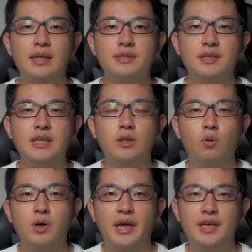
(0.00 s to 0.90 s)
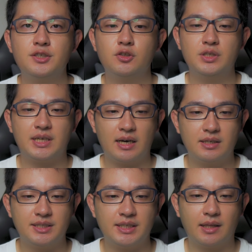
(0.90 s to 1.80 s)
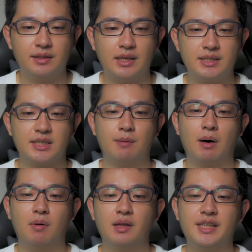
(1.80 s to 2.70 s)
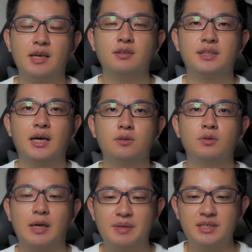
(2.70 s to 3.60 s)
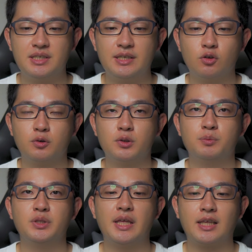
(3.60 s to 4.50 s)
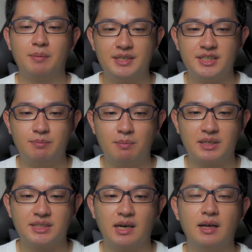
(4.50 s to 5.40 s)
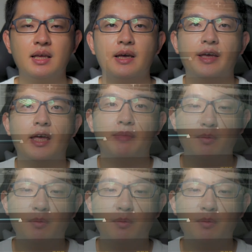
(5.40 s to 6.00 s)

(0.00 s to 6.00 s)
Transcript: で、次に動画編集に関してなんですが、パワーディレクターとダヴィンチリゾルブで試してみました。えー、